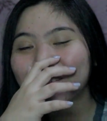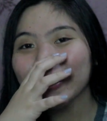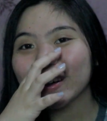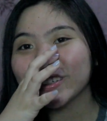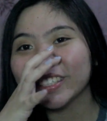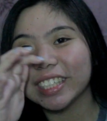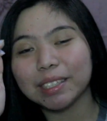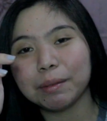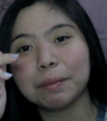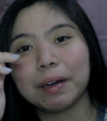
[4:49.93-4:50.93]
pero
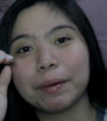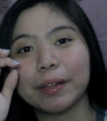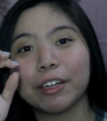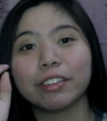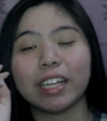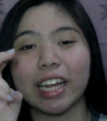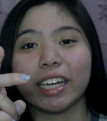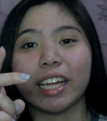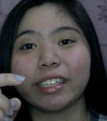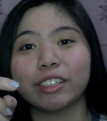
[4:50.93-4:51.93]
sa baba, pero try
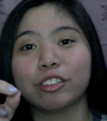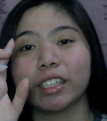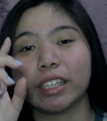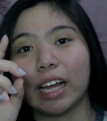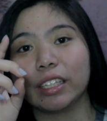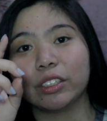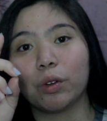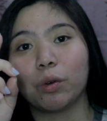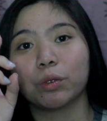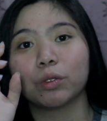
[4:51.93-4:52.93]
natin doon sa taas
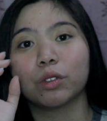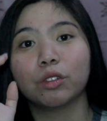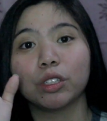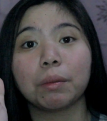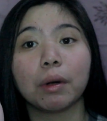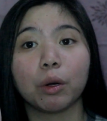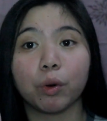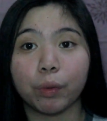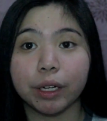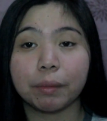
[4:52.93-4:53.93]
kung doon siya
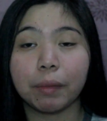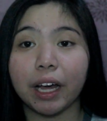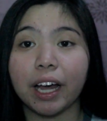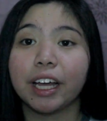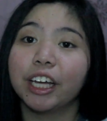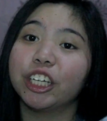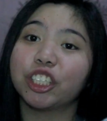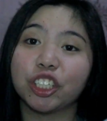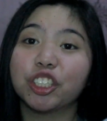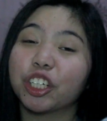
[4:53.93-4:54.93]
mag-work. Baka
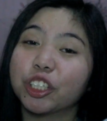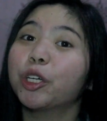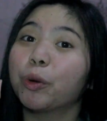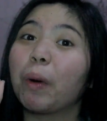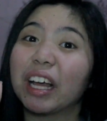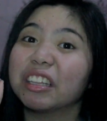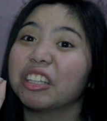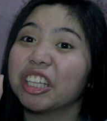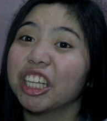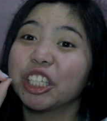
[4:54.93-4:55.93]
sadyang hindi ko
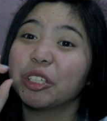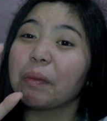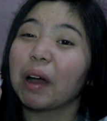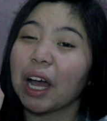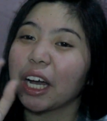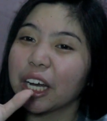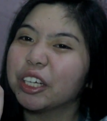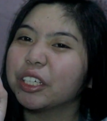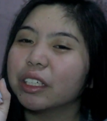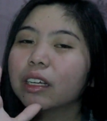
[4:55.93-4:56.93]
maintindihan yung mga
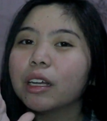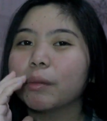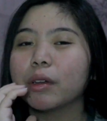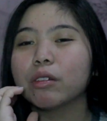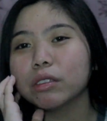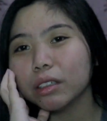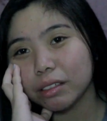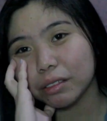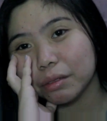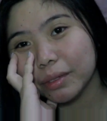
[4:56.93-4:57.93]
ganun. Pero
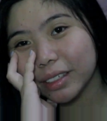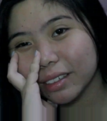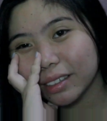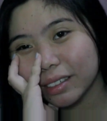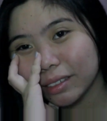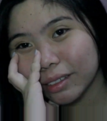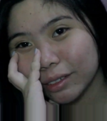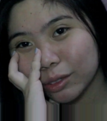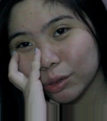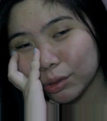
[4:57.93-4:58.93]
sana gumanag gusto
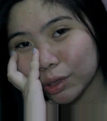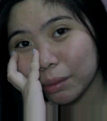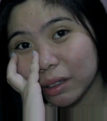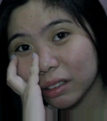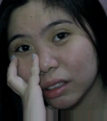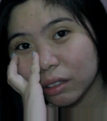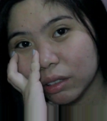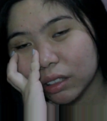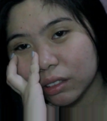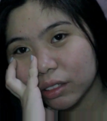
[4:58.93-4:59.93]
yung
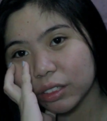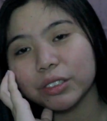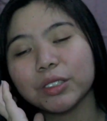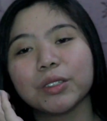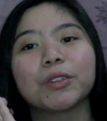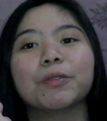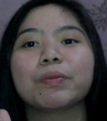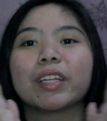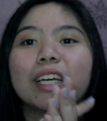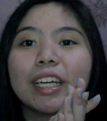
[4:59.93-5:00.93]
71 ko. So,
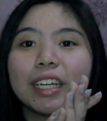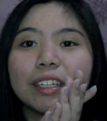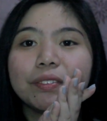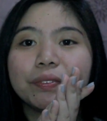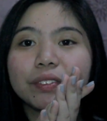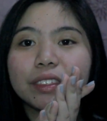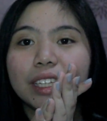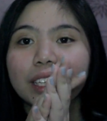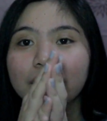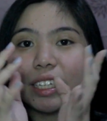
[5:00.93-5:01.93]

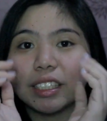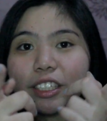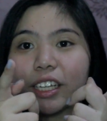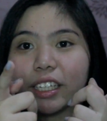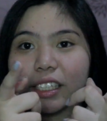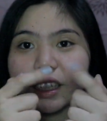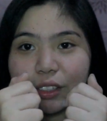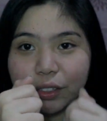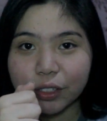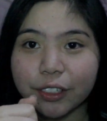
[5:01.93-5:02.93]
ayan. See you guys later.